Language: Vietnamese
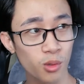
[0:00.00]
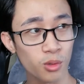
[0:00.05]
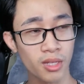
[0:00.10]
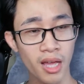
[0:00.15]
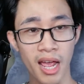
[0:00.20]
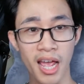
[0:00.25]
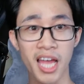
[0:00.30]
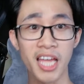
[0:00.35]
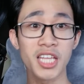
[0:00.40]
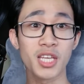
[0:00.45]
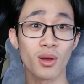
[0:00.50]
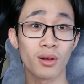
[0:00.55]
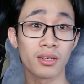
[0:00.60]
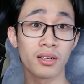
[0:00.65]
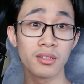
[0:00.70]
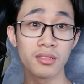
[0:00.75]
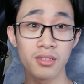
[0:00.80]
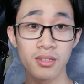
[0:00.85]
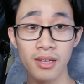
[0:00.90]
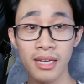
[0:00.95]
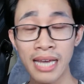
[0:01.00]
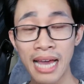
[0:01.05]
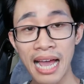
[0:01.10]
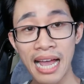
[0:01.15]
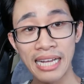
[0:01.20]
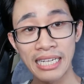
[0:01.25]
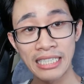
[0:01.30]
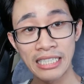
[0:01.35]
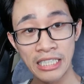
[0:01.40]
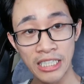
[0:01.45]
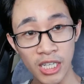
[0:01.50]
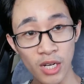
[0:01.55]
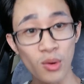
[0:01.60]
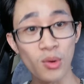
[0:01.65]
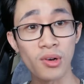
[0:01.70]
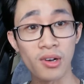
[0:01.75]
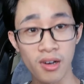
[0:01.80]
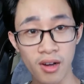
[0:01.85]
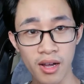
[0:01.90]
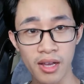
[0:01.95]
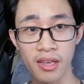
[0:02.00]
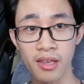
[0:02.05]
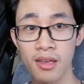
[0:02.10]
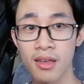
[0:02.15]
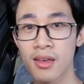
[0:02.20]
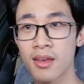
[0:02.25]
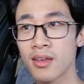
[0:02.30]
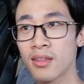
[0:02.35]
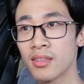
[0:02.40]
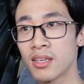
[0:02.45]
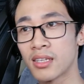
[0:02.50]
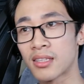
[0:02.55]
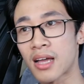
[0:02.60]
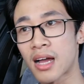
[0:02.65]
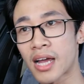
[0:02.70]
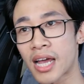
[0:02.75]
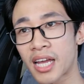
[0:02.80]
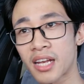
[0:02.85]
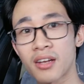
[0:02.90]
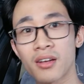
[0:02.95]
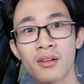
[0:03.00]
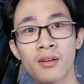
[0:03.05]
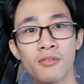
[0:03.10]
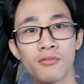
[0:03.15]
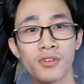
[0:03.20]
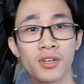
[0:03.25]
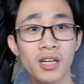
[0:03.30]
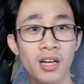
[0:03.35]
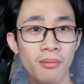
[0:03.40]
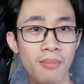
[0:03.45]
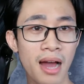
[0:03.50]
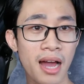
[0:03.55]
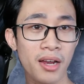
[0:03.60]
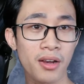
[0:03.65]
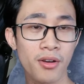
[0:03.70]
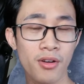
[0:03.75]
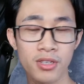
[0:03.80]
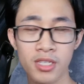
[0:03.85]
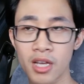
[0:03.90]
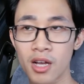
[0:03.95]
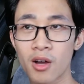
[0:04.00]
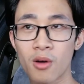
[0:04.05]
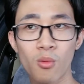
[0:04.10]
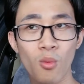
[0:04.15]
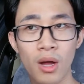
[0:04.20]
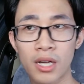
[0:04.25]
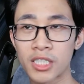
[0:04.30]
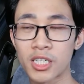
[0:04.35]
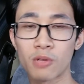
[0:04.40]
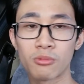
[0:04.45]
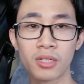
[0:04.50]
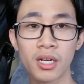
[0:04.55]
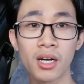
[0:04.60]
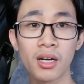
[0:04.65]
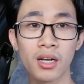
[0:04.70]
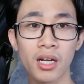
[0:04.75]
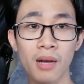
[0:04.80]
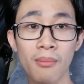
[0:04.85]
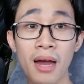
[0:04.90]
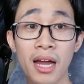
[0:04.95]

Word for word: cụ thể nhỏ hơn dưới 2 triệu người thì target với các bạn nó sẽ không quan trọng nữa.